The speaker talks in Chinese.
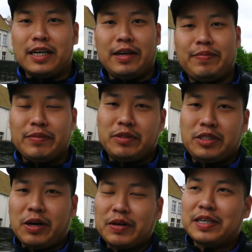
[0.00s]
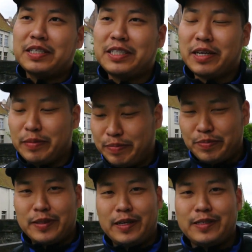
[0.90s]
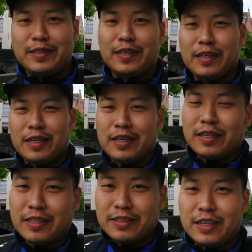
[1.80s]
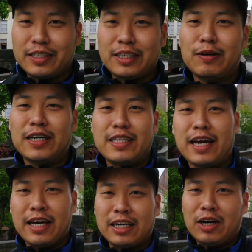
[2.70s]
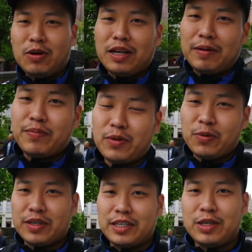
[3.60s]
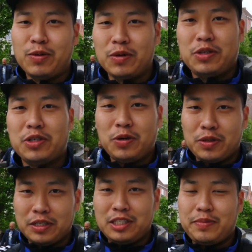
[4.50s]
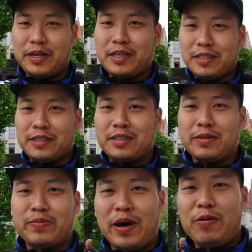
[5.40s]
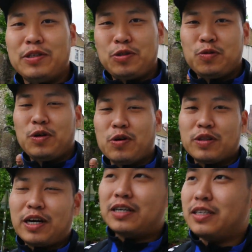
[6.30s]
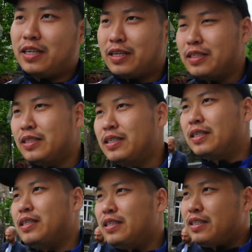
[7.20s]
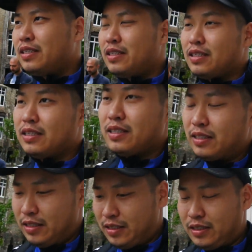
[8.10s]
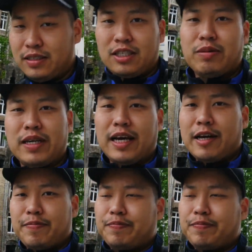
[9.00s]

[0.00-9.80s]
啊照一张相，但是那个桥实在太高了，我这一过去之后呢，基本上把我的胸口都挡上了，呃，照不下来。